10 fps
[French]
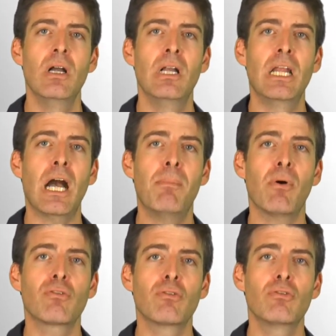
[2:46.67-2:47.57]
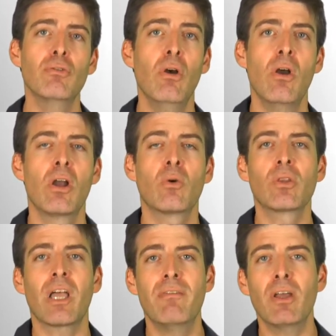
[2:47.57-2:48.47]
les rapports sociaux qu'au
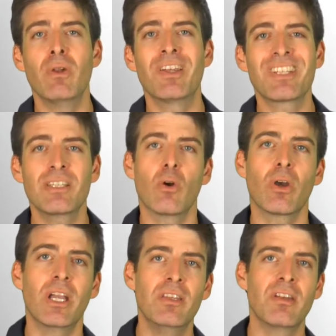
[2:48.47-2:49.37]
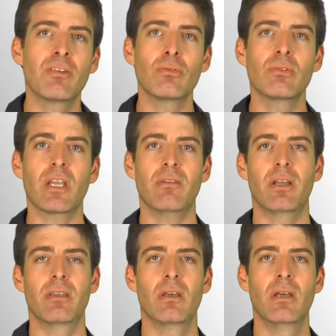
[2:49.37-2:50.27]
travers de la stricte organisation du travail.